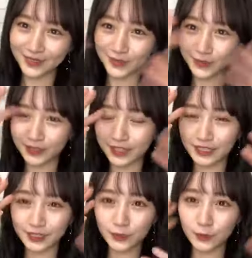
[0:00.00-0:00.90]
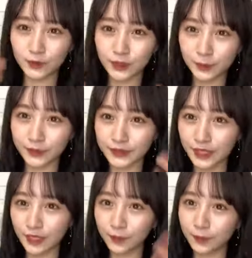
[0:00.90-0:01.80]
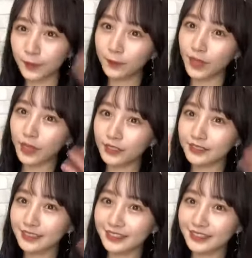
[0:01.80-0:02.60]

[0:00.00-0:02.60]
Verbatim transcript: ということでありがとうございましたバイバイ